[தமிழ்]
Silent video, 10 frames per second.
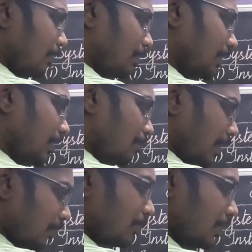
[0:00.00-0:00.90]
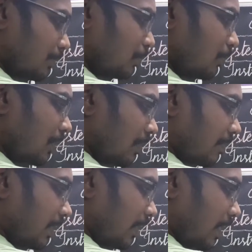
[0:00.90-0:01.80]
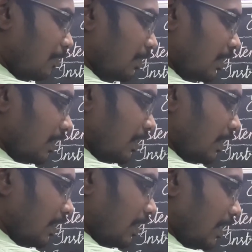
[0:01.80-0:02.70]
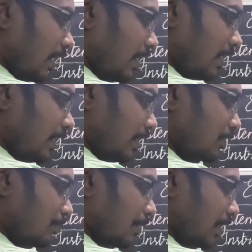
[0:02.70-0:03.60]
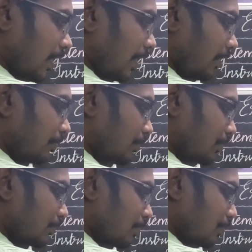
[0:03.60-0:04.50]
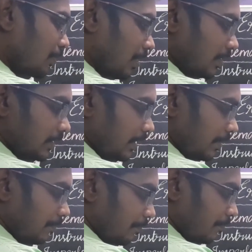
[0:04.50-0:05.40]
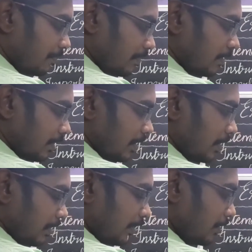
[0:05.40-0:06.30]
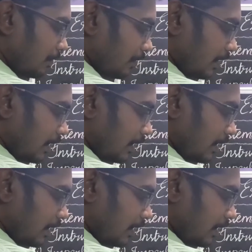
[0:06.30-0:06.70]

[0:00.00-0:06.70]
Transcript: மெஷர் பண்ணக்கூடிய சூழ்நிலை வருது நான் உங்களுக்கு ரெண்டு இன்ஸ்ட்ருமெண்ட் தரேன் ஒன்று ஸ்க்ரூ காஜி இன்னொன்று